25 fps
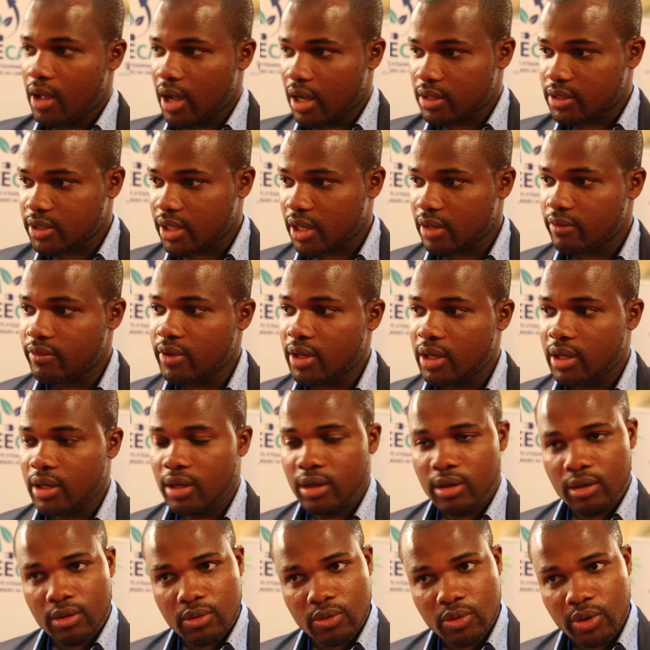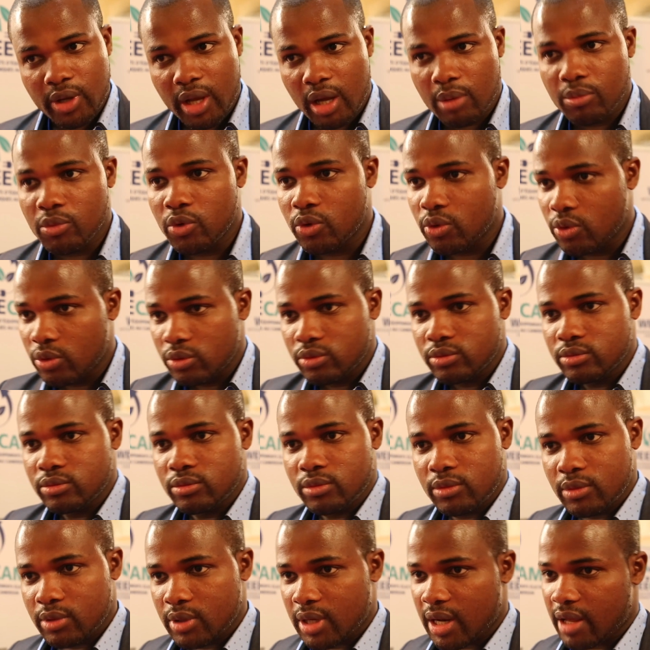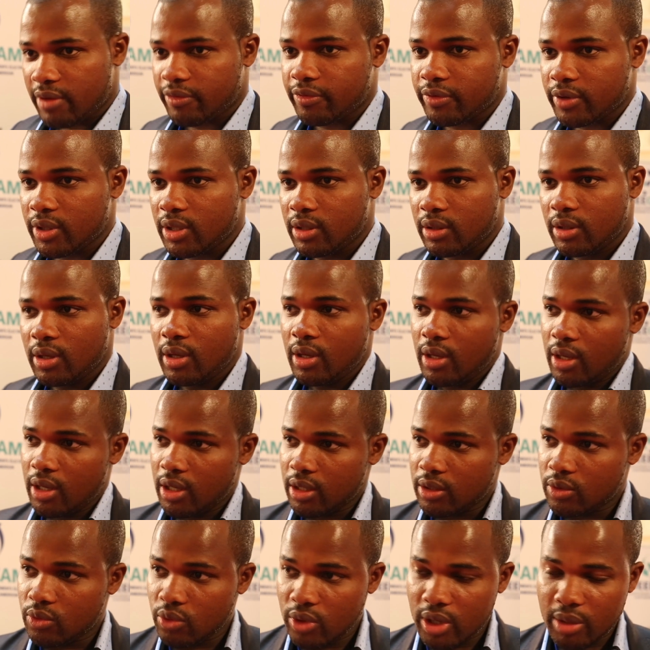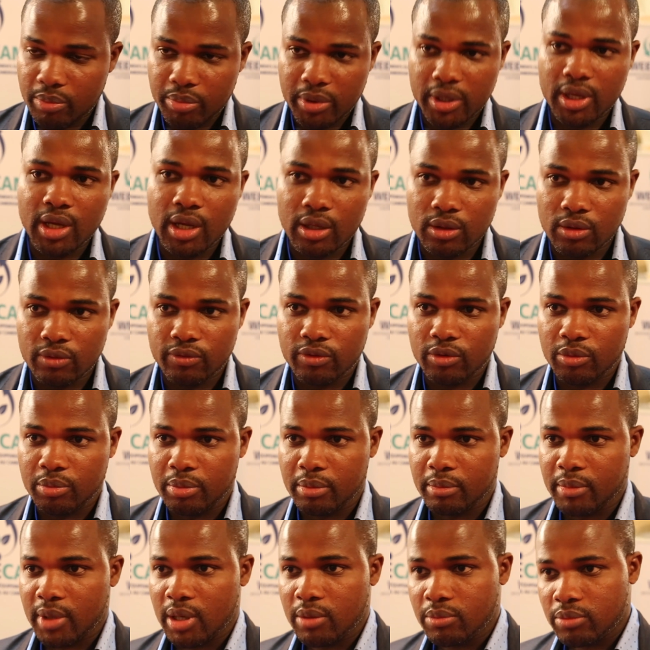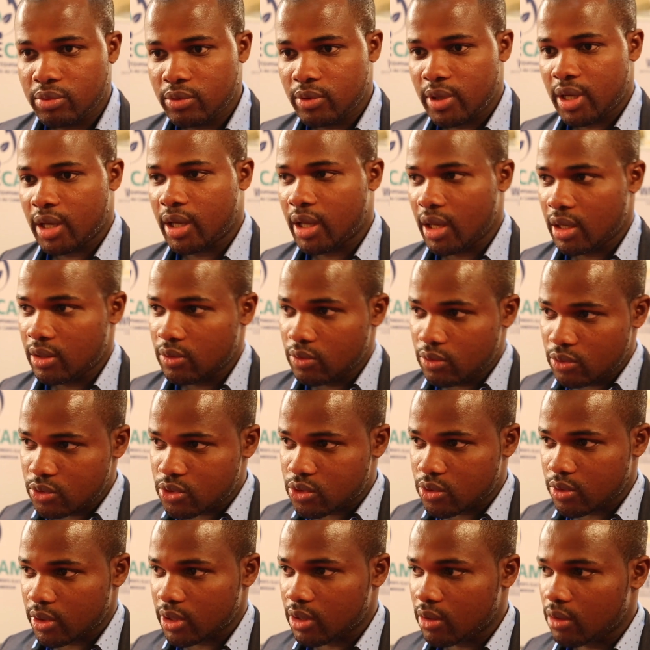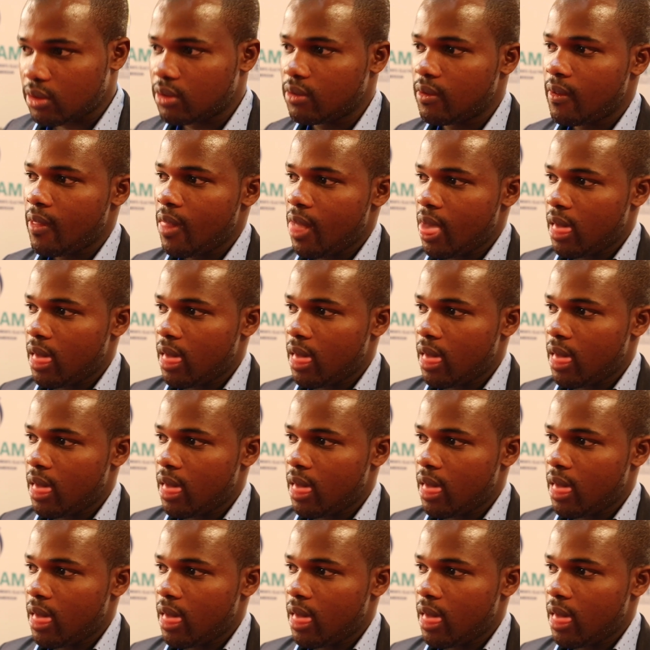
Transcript: à travers le Cameroun, l'Afrique et tous les pays en développement pour lesquels nous souhaitons